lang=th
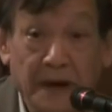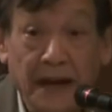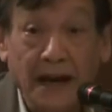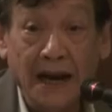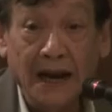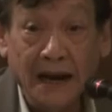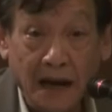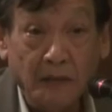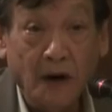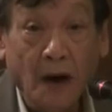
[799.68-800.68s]
นประเด็นนะฮะใน
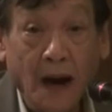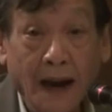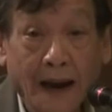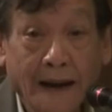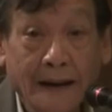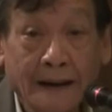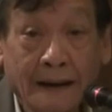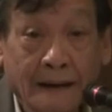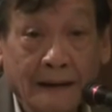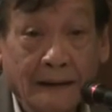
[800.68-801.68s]
คำร้อง
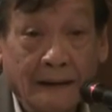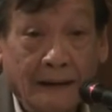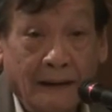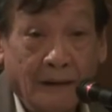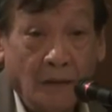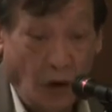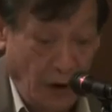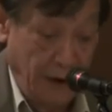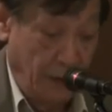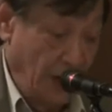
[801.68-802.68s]
บอก
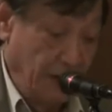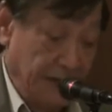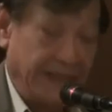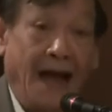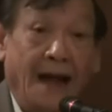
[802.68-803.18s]
ว่าเนี่ยเพราะนั้นมัน